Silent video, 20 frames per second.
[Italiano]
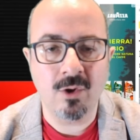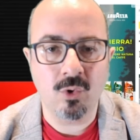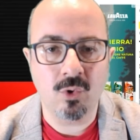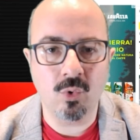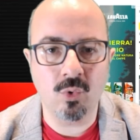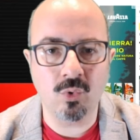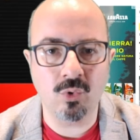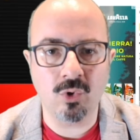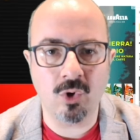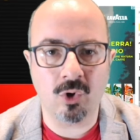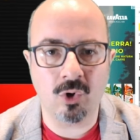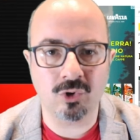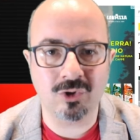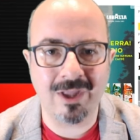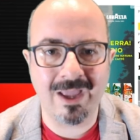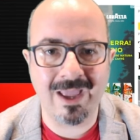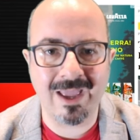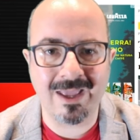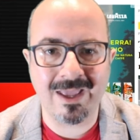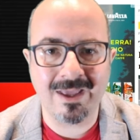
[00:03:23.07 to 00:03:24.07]
uno
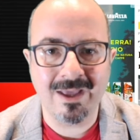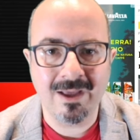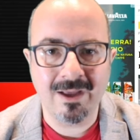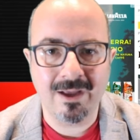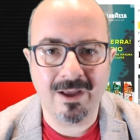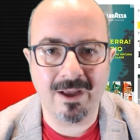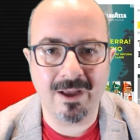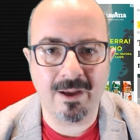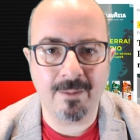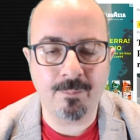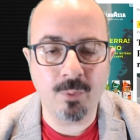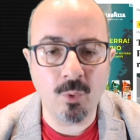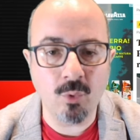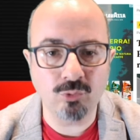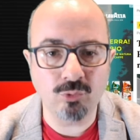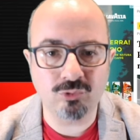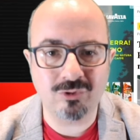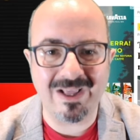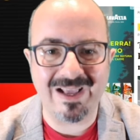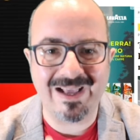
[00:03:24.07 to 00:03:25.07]
dei eh,
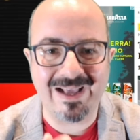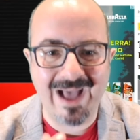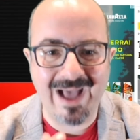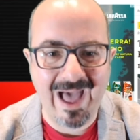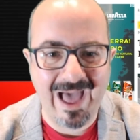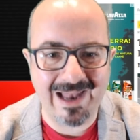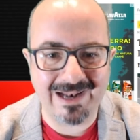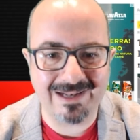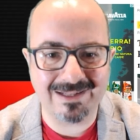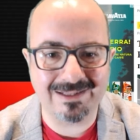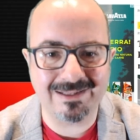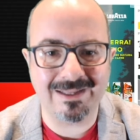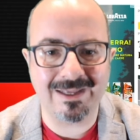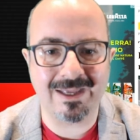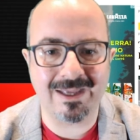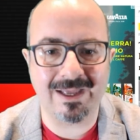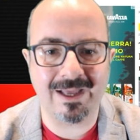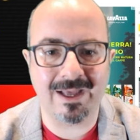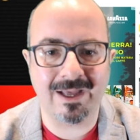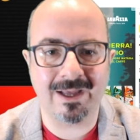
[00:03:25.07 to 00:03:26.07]
punti
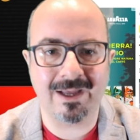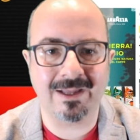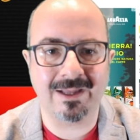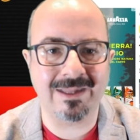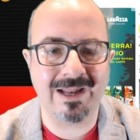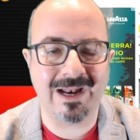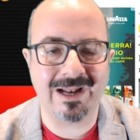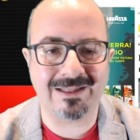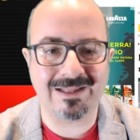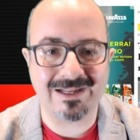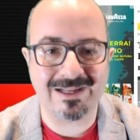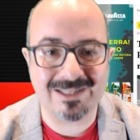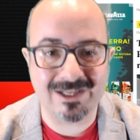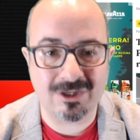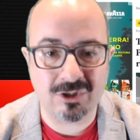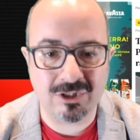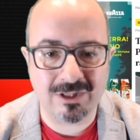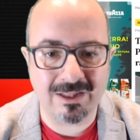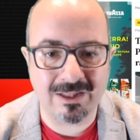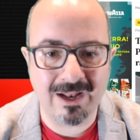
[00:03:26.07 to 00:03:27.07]
caldi eh, nella terza
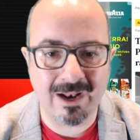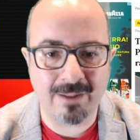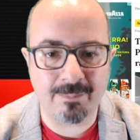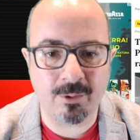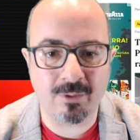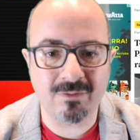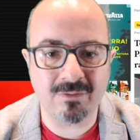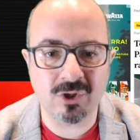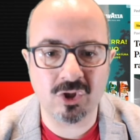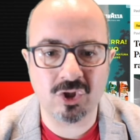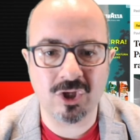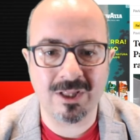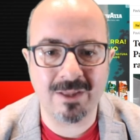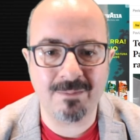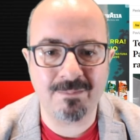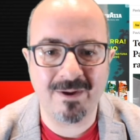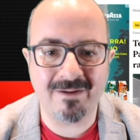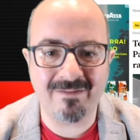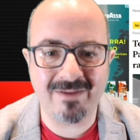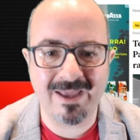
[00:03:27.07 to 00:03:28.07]
città della provincia di
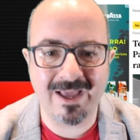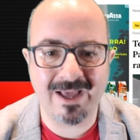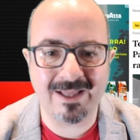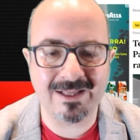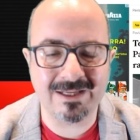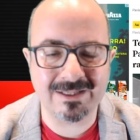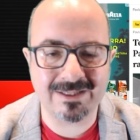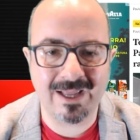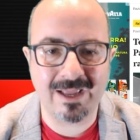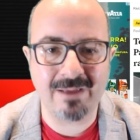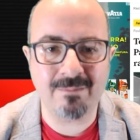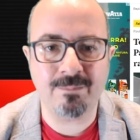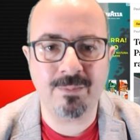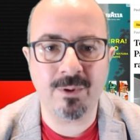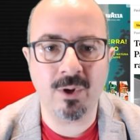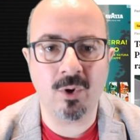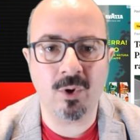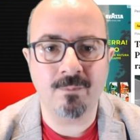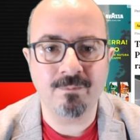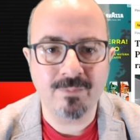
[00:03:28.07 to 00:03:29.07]
Pavia, ad
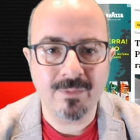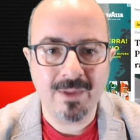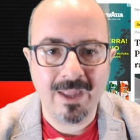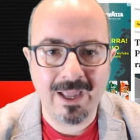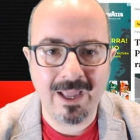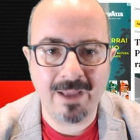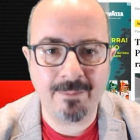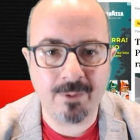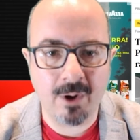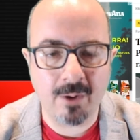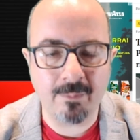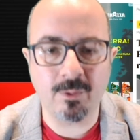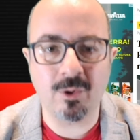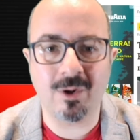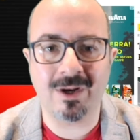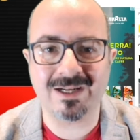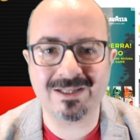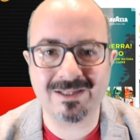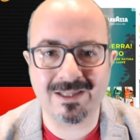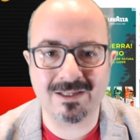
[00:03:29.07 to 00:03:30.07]
esempio, è proprio
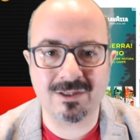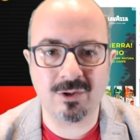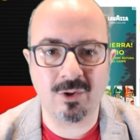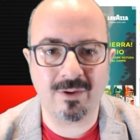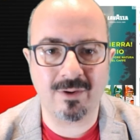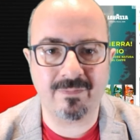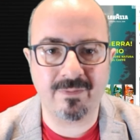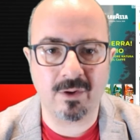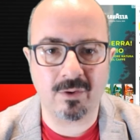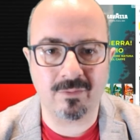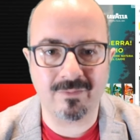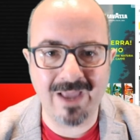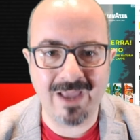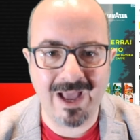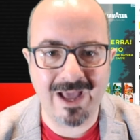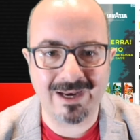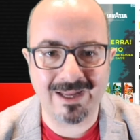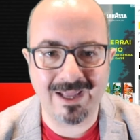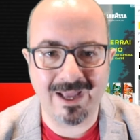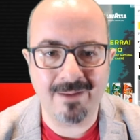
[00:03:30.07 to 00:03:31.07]
la stazione
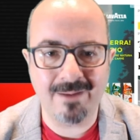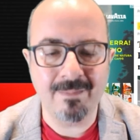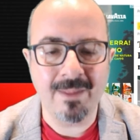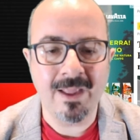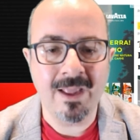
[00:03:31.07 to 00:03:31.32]
ferroviaria.